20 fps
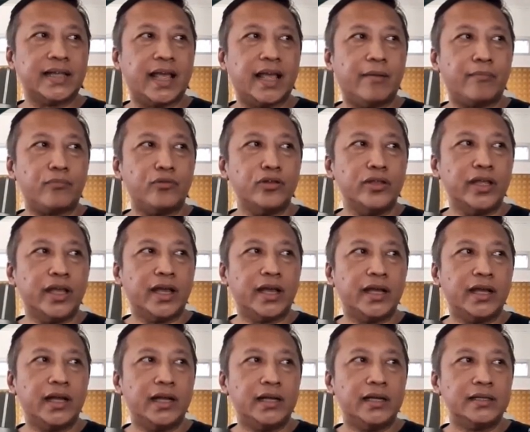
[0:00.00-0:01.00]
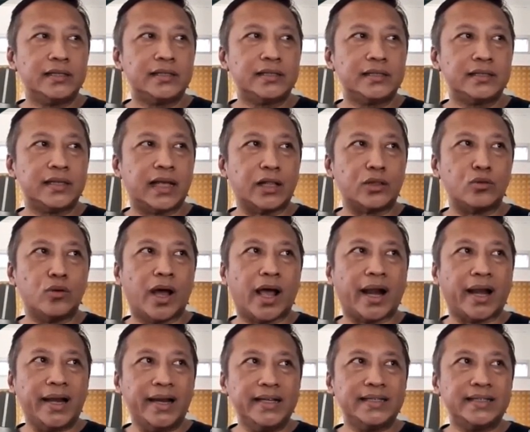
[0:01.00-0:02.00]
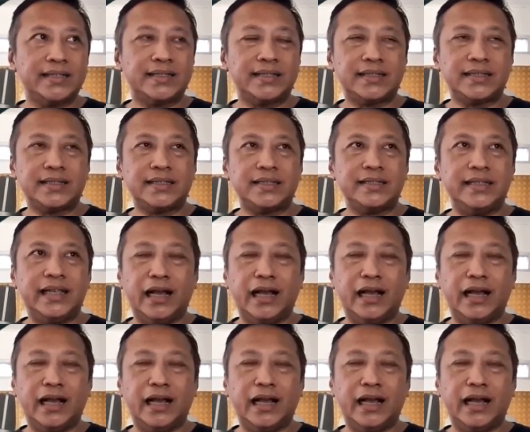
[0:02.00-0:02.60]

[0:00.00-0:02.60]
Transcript: saya punya satu hard disk